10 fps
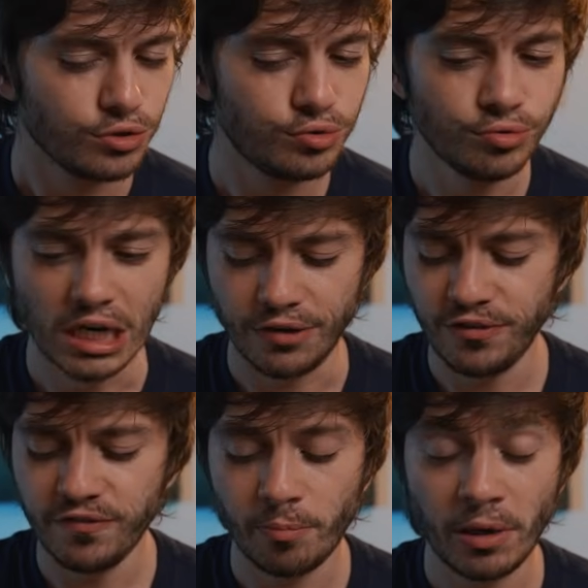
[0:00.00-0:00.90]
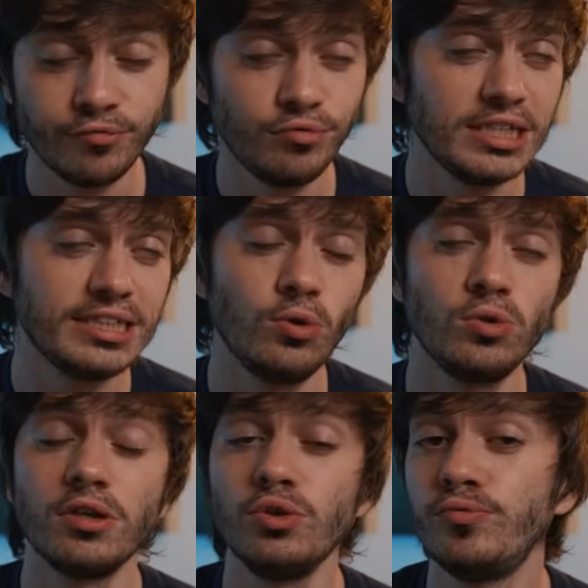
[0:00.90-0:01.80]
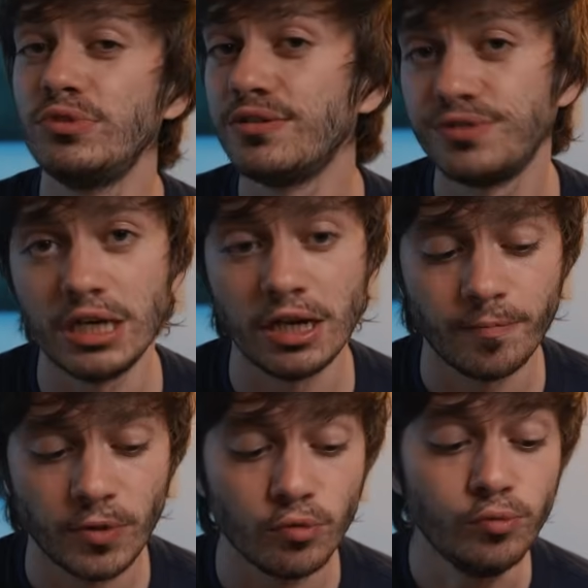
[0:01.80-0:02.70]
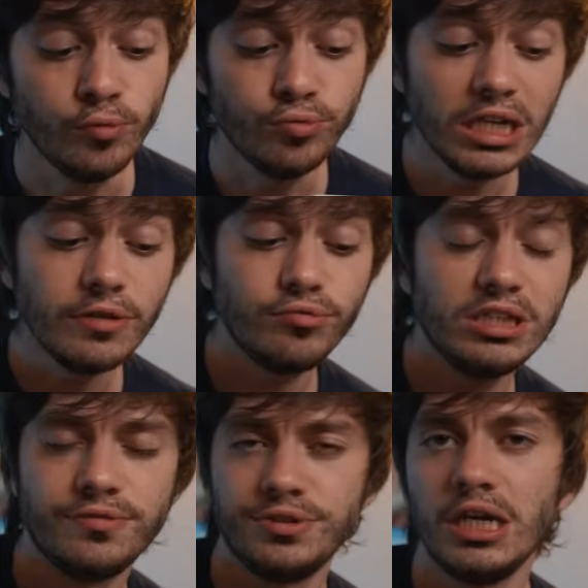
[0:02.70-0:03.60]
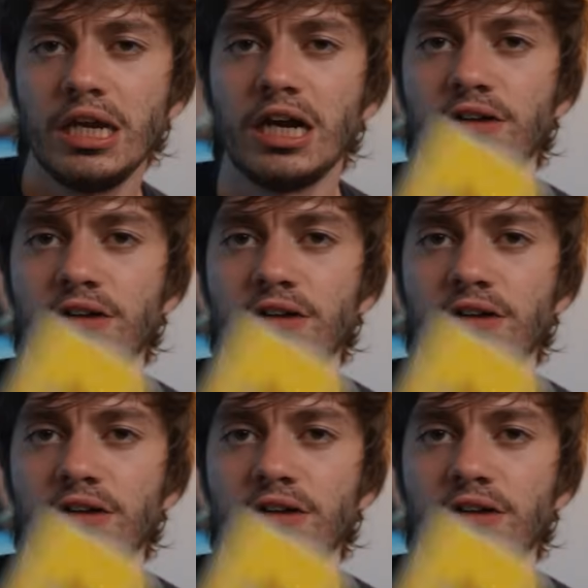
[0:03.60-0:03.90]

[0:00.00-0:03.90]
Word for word: Du coup, la vie va pas vous laisser le temps de vous défiler. Vous voulez vous défiler